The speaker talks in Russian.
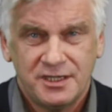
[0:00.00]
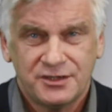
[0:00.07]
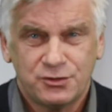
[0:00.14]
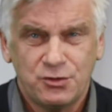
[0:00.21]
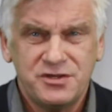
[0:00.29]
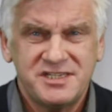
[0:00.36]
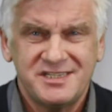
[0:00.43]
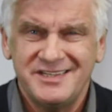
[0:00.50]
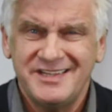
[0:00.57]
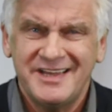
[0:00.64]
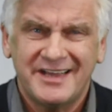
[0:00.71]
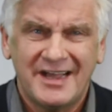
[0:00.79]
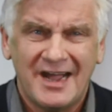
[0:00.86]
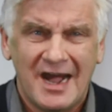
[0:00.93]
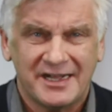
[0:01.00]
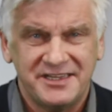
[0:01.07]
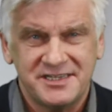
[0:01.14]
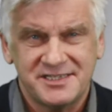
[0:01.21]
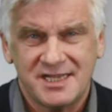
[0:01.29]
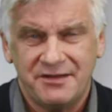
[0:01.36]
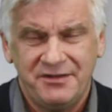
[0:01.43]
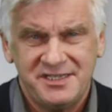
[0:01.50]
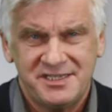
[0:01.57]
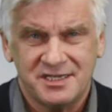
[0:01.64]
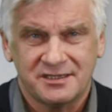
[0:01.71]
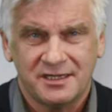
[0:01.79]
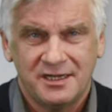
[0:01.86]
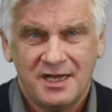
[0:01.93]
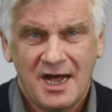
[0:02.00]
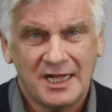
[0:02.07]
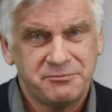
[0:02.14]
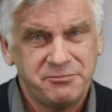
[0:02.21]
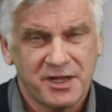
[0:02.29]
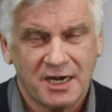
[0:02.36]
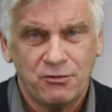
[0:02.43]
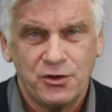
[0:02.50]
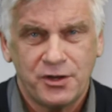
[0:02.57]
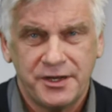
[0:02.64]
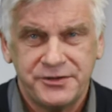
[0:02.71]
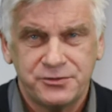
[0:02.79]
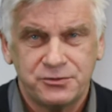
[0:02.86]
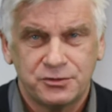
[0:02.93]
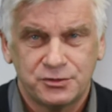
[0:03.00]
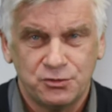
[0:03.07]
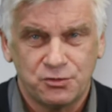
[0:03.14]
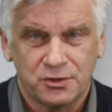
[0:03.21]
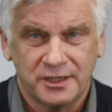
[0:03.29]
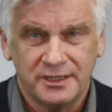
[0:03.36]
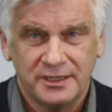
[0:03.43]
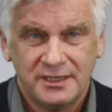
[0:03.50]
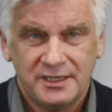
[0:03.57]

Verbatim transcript: то есть никак не зависят от мировой конъюнктуры.